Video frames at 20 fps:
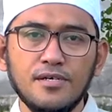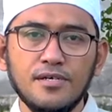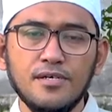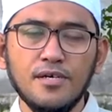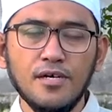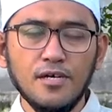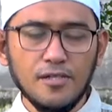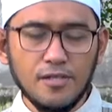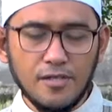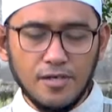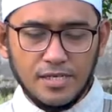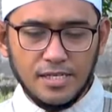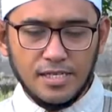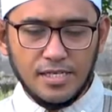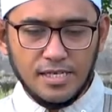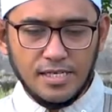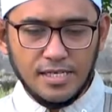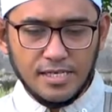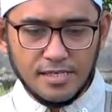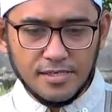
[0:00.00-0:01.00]
Ya Allah
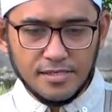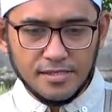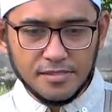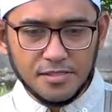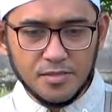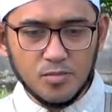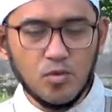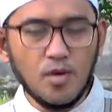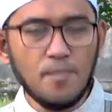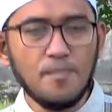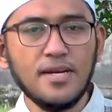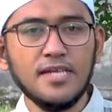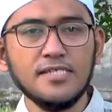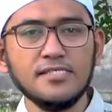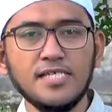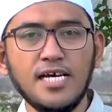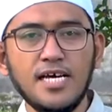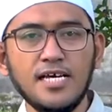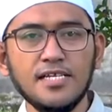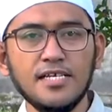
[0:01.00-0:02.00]
ini sebuah
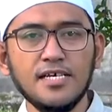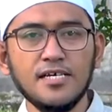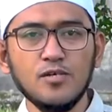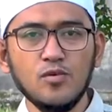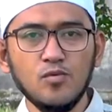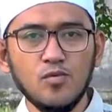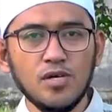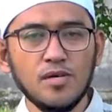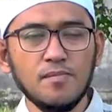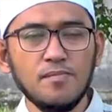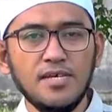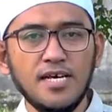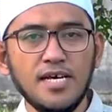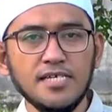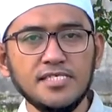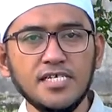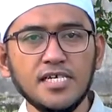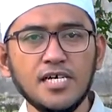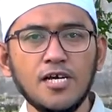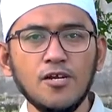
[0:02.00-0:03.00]
perasaan yang luar
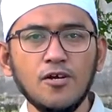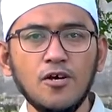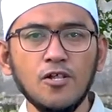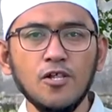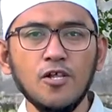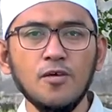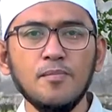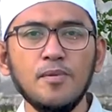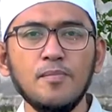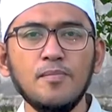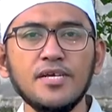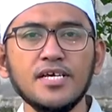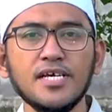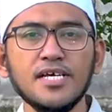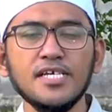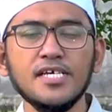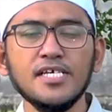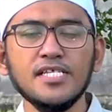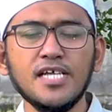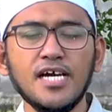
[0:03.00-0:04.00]
biasa kalau Allah
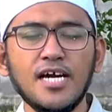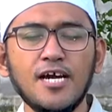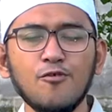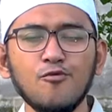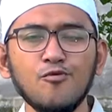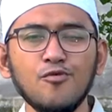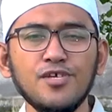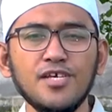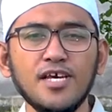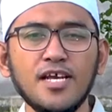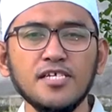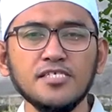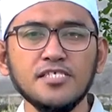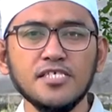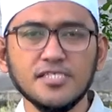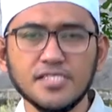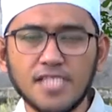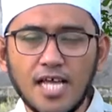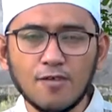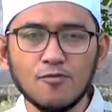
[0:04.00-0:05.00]
memberikan kita karunia rasa
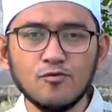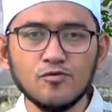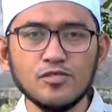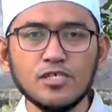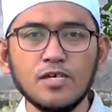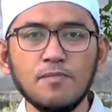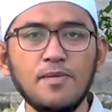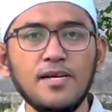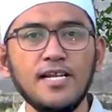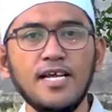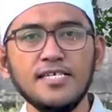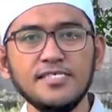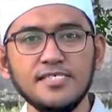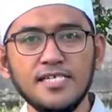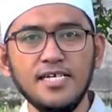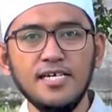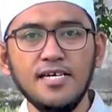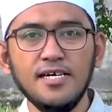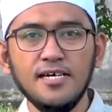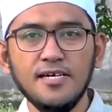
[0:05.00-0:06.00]
takut
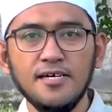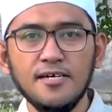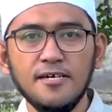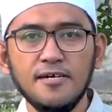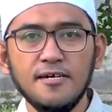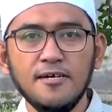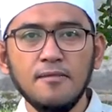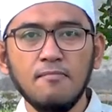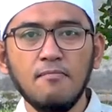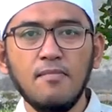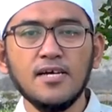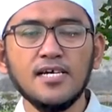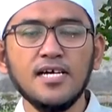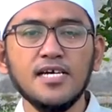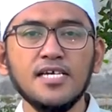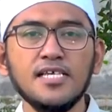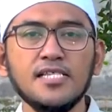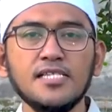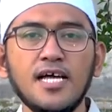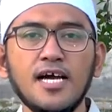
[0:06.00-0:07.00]
kepadanya maka
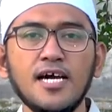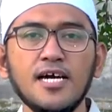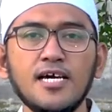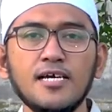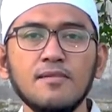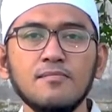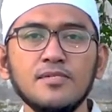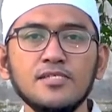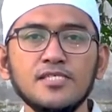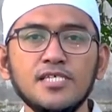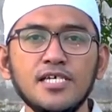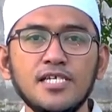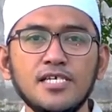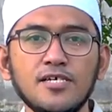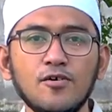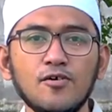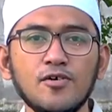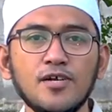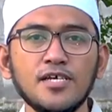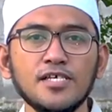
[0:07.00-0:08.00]
kita akan
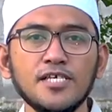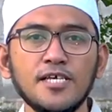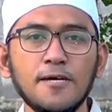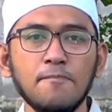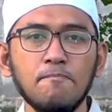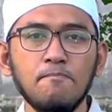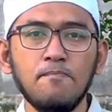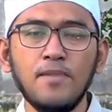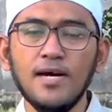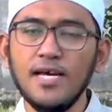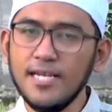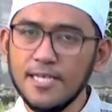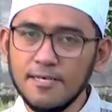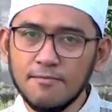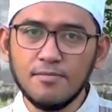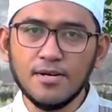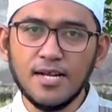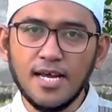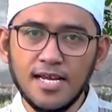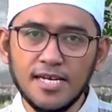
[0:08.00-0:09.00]
menjadi orang yang
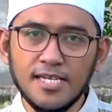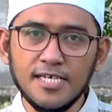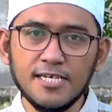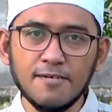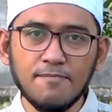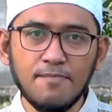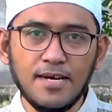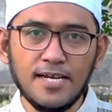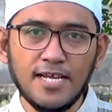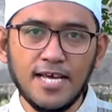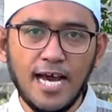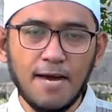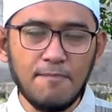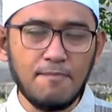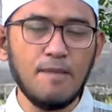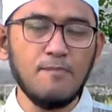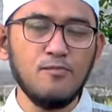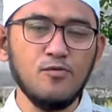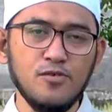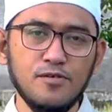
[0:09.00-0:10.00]
paling berani kepada
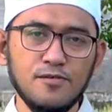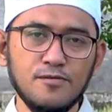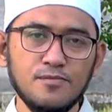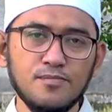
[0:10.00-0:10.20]
apapun.